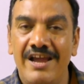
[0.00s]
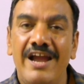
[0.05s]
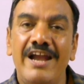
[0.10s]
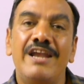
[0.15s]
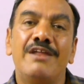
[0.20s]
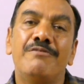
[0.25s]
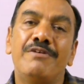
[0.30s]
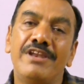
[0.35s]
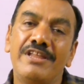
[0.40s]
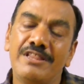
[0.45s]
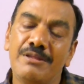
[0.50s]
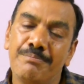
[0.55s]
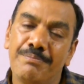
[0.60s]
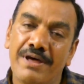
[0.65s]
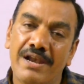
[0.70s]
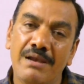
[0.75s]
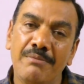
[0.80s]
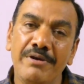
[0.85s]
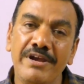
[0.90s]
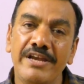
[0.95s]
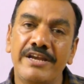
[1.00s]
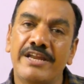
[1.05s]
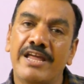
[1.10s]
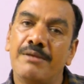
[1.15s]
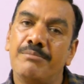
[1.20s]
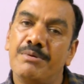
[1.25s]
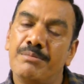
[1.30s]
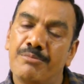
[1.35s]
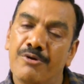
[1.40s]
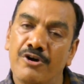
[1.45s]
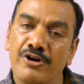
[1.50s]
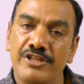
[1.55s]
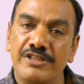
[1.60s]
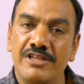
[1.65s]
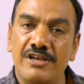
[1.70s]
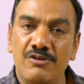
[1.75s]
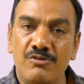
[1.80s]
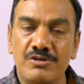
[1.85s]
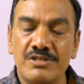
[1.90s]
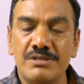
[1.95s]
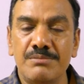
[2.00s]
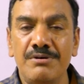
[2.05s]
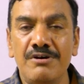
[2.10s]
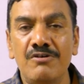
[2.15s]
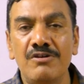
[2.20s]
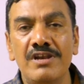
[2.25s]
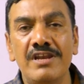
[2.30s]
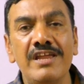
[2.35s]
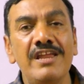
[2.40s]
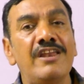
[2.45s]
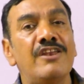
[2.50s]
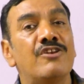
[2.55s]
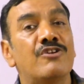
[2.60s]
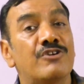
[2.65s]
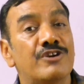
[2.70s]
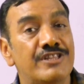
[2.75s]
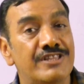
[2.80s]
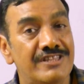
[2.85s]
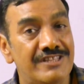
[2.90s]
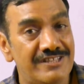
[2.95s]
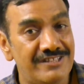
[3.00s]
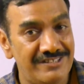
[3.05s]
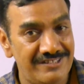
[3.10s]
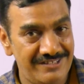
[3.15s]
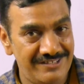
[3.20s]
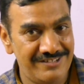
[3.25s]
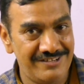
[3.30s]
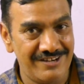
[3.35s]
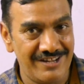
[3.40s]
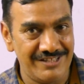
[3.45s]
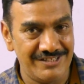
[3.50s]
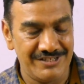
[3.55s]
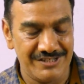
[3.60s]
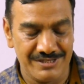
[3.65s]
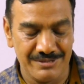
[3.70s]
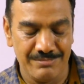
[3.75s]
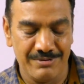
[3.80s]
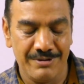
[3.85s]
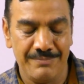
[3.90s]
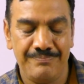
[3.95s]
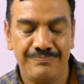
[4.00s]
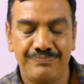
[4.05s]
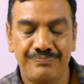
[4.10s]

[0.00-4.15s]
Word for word: एंड इवन इन द पार्लियामेंट इट कैन बी ब्रॉट इन द लोकसभा ओनली नॉट इन द राज्यसभा